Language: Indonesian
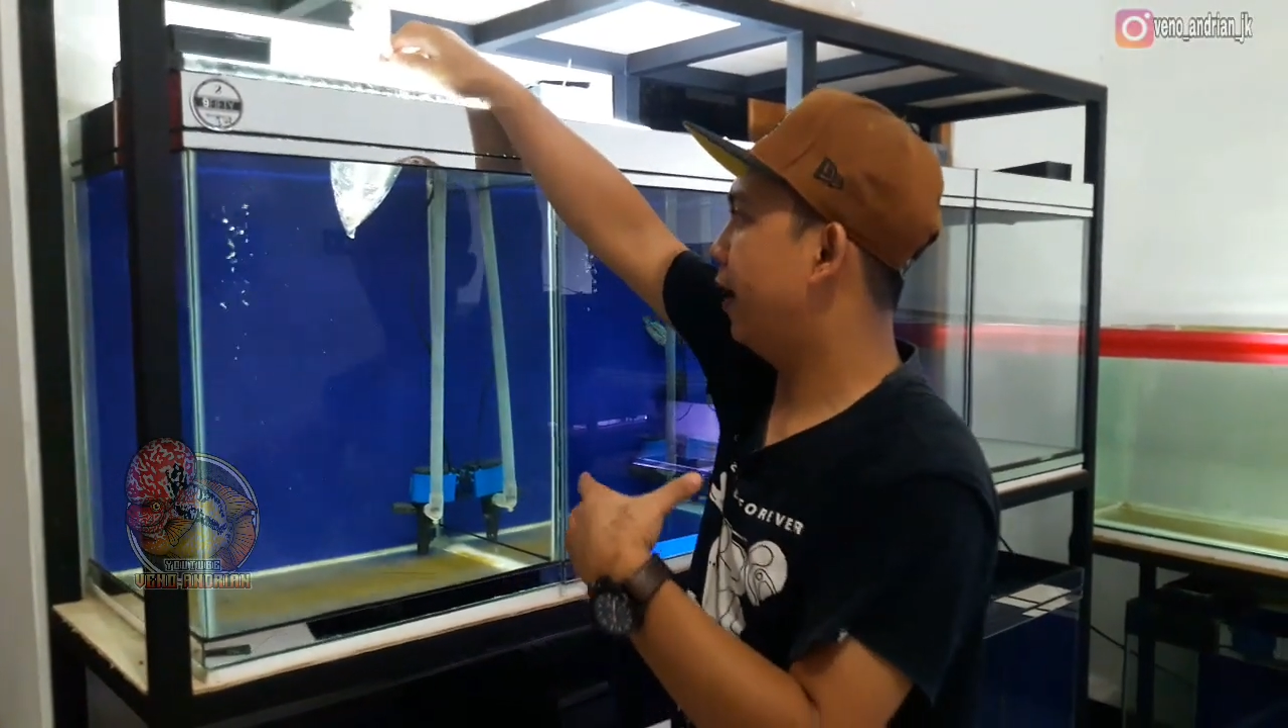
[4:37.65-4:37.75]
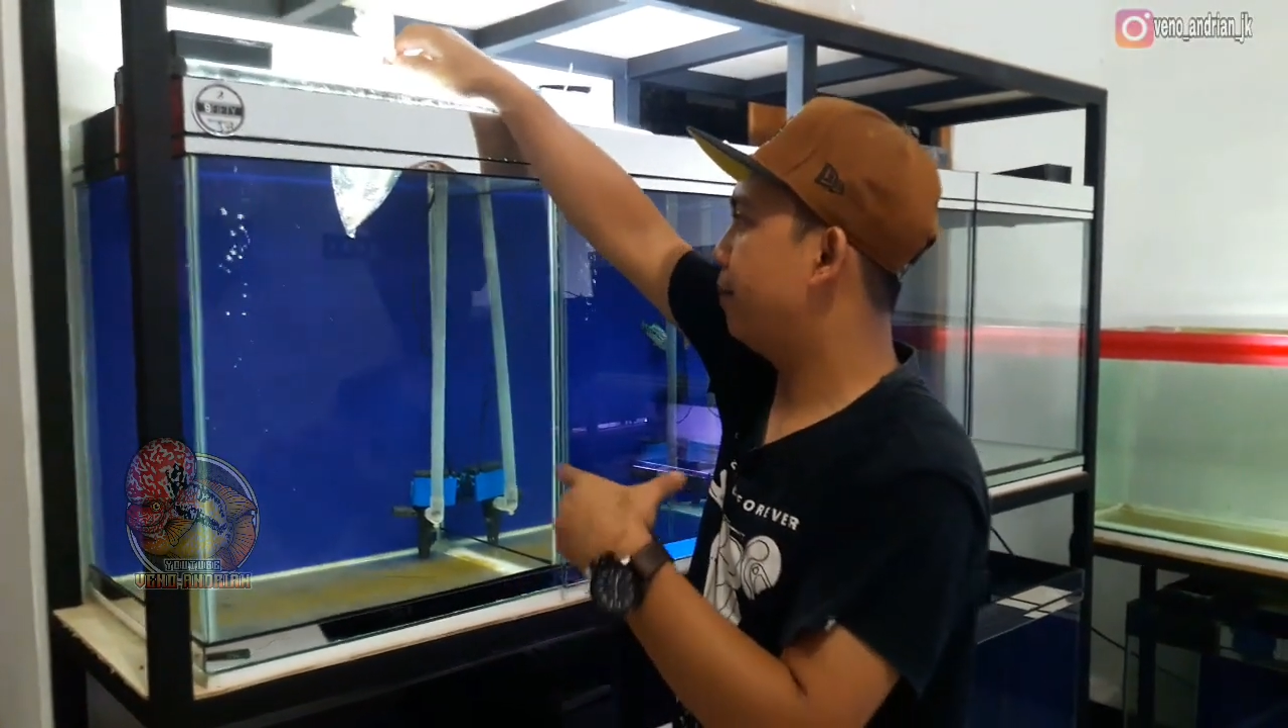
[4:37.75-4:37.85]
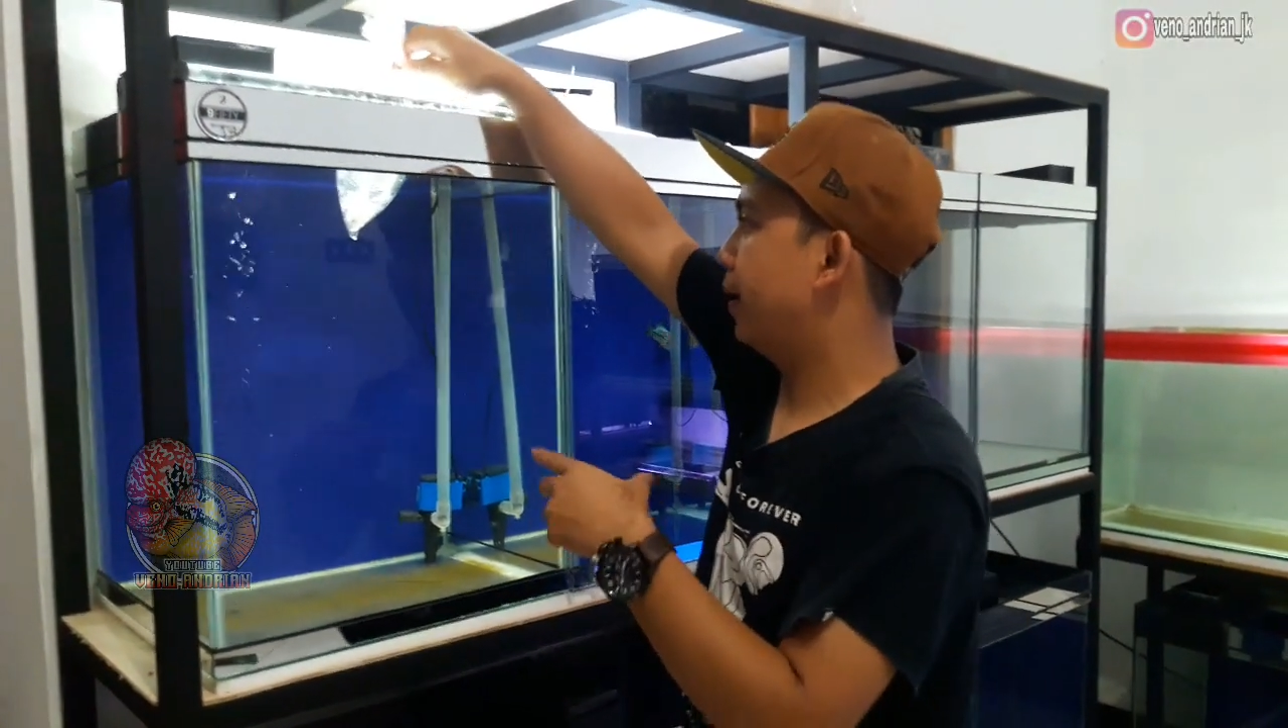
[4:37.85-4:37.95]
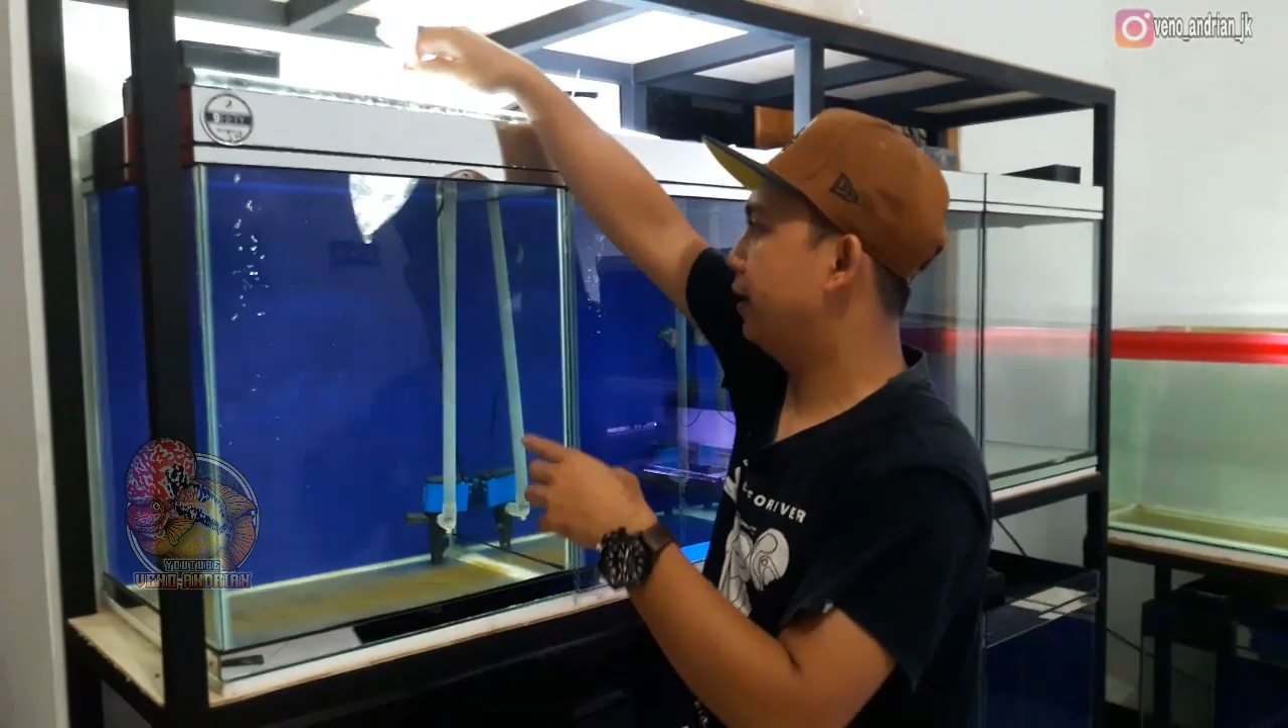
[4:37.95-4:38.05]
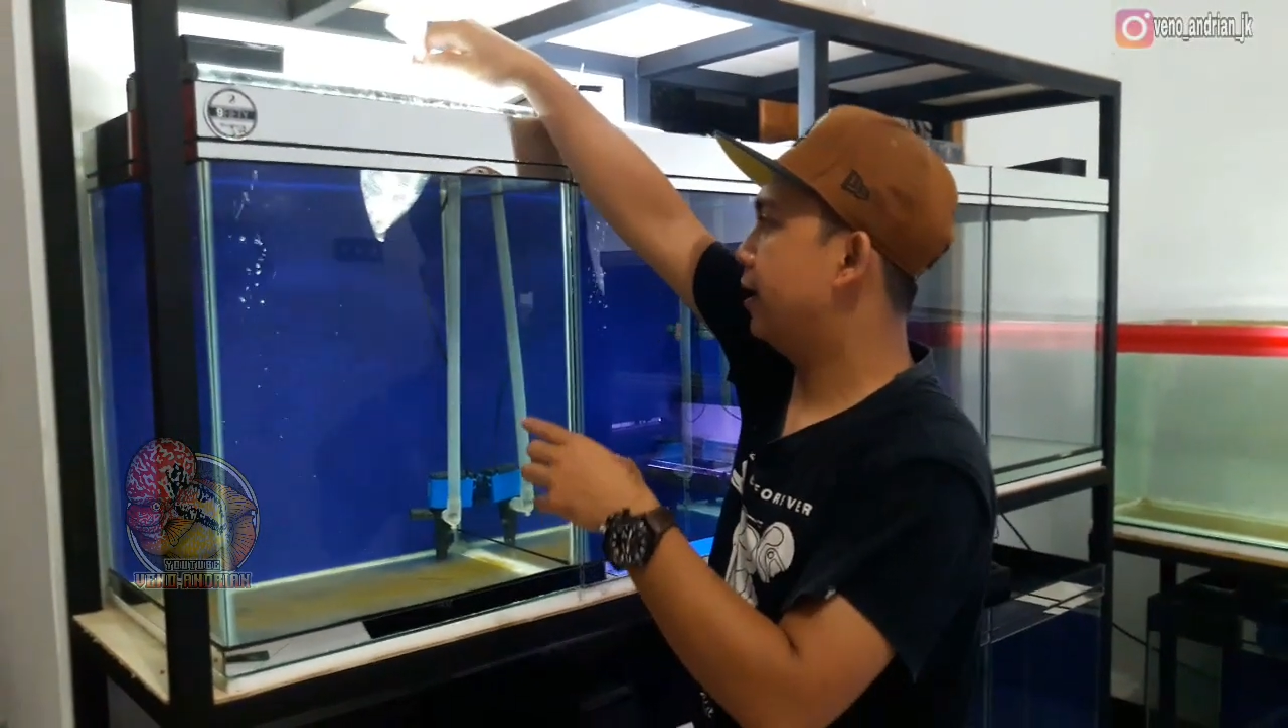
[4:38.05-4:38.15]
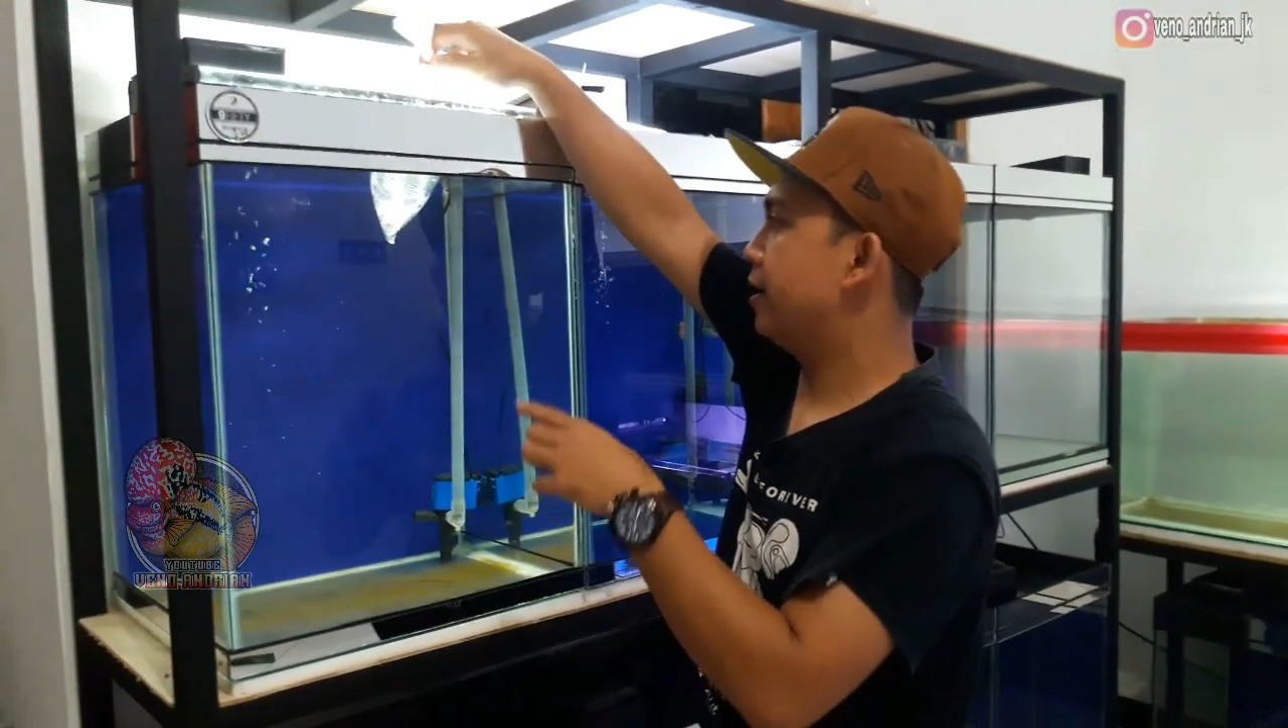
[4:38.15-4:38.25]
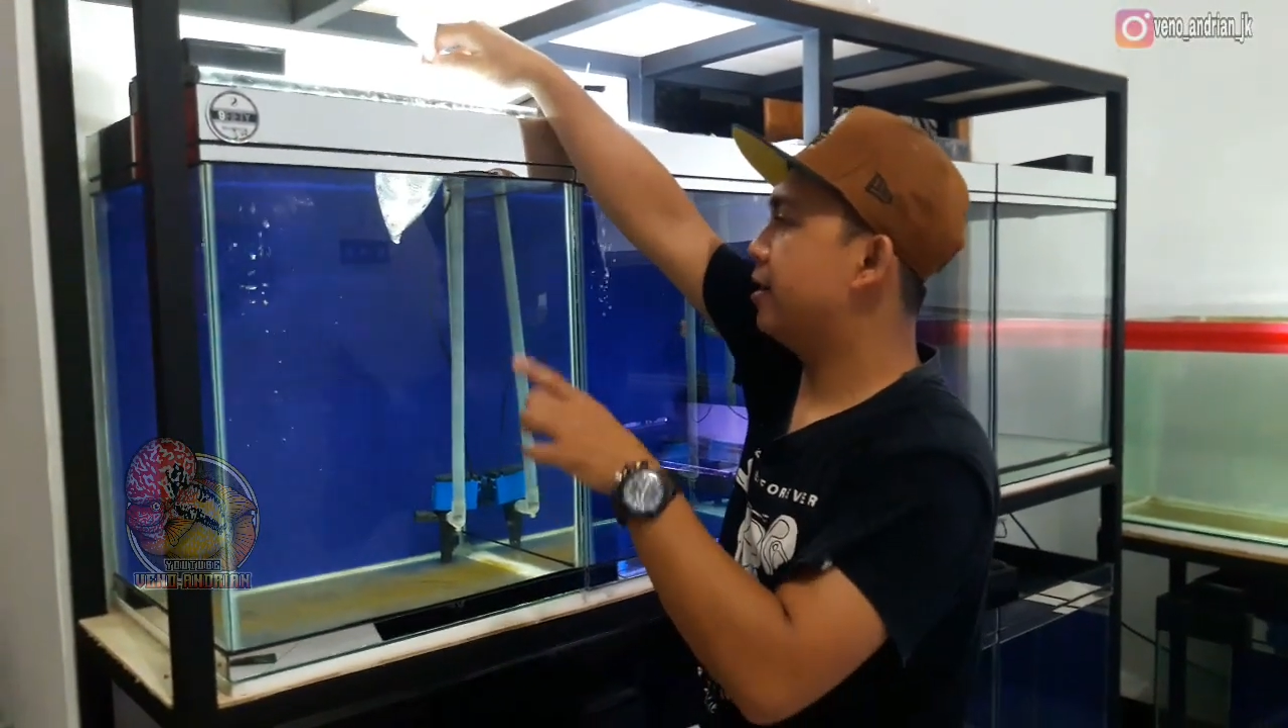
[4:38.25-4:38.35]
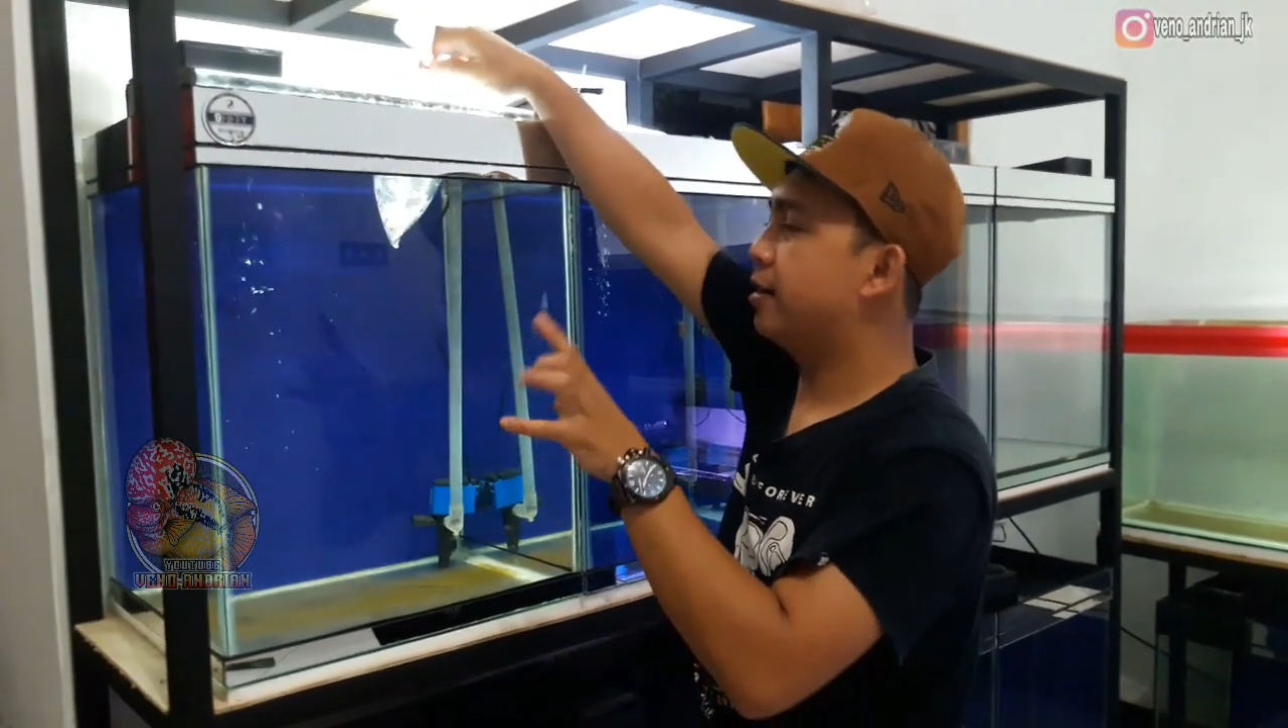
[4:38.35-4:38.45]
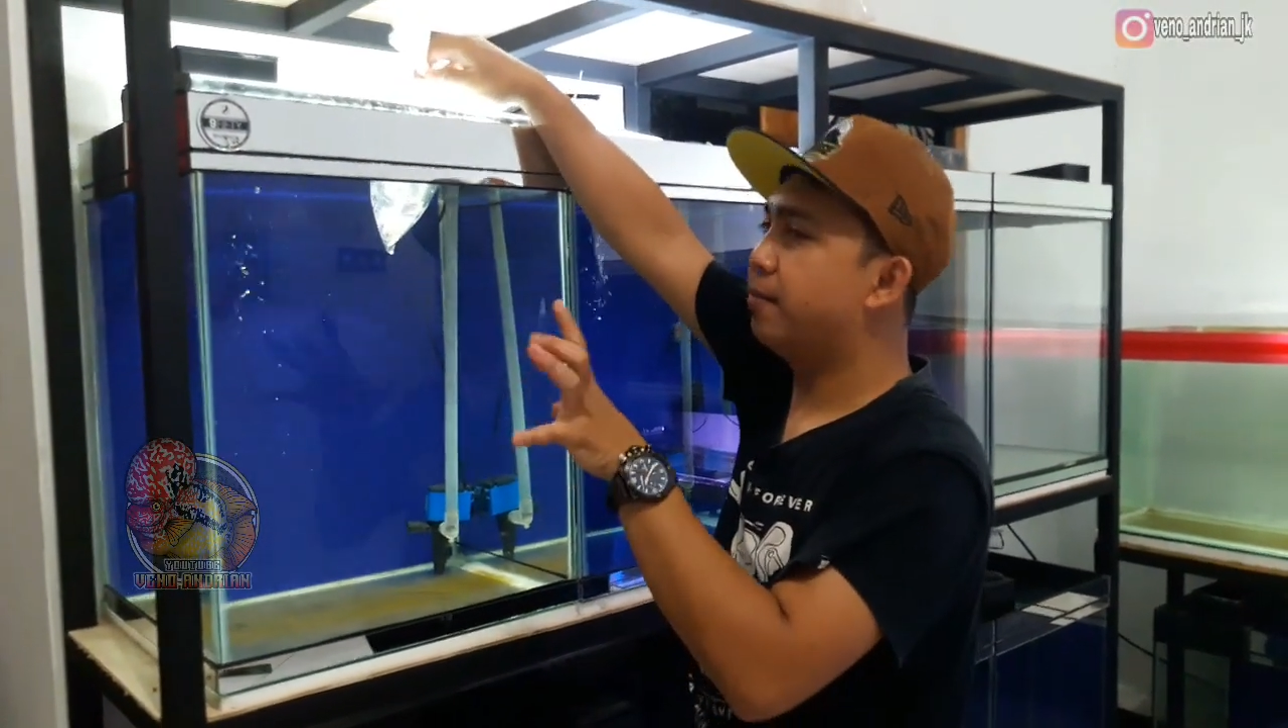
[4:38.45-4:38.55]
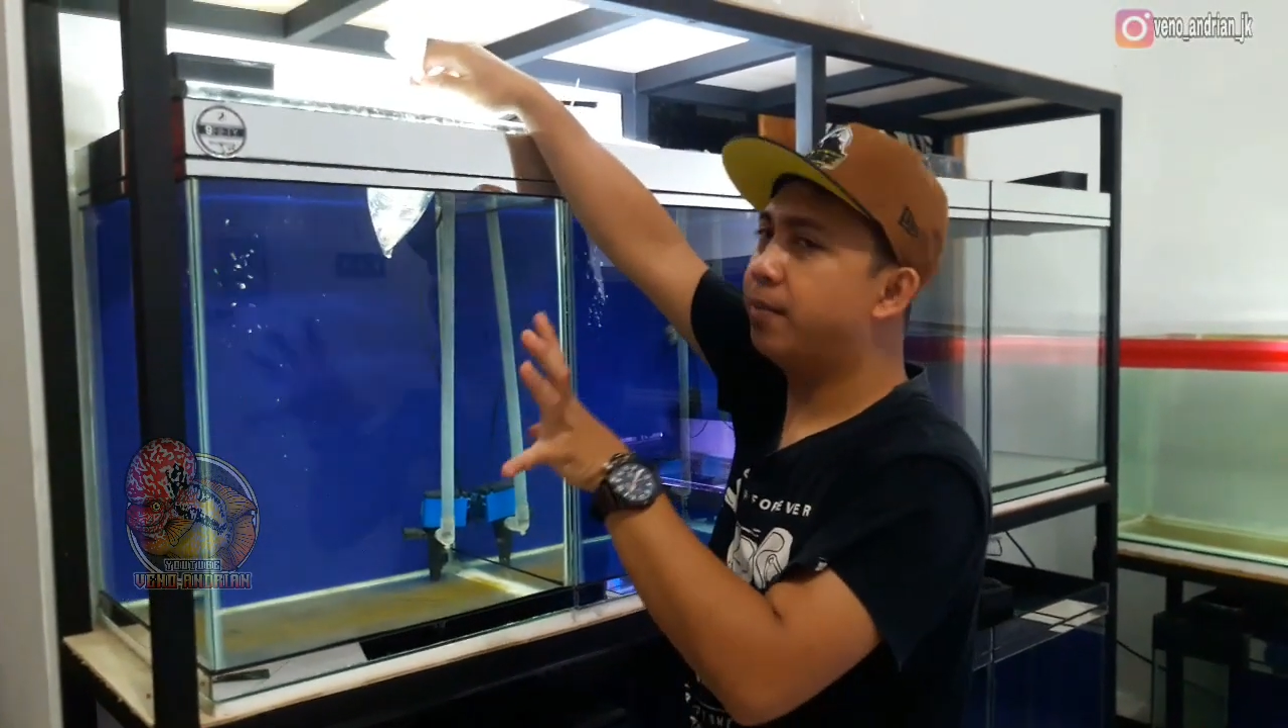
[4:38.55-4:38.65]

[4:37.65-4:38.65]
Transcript: V8-nya.